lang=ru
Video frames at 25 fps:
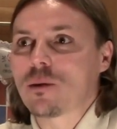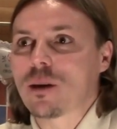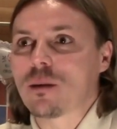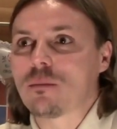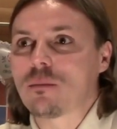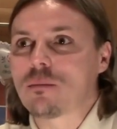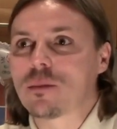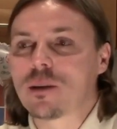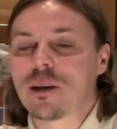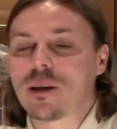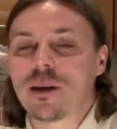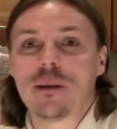
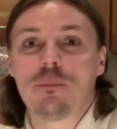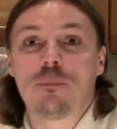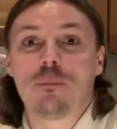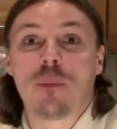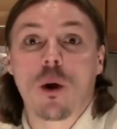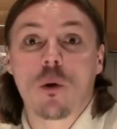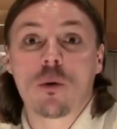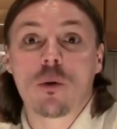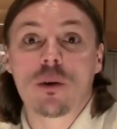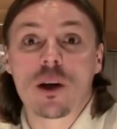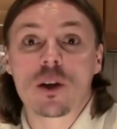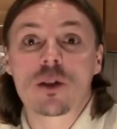там, да и
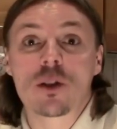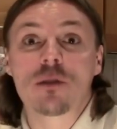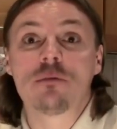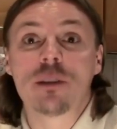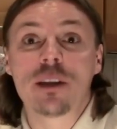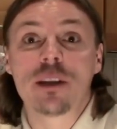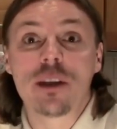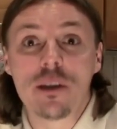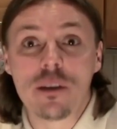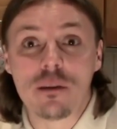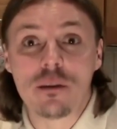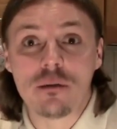порой даже
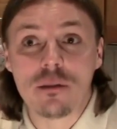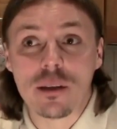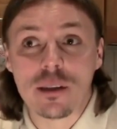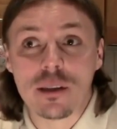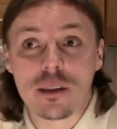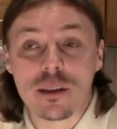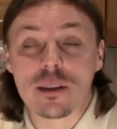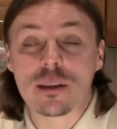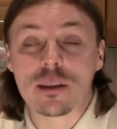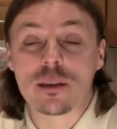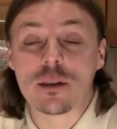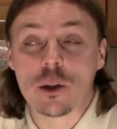
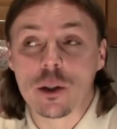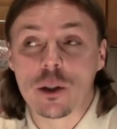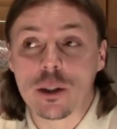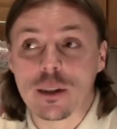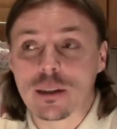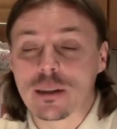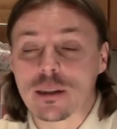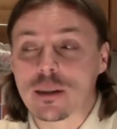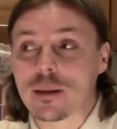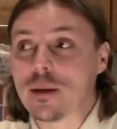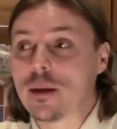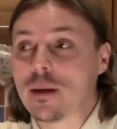выкидывались, если
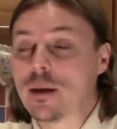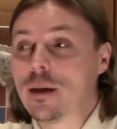честно.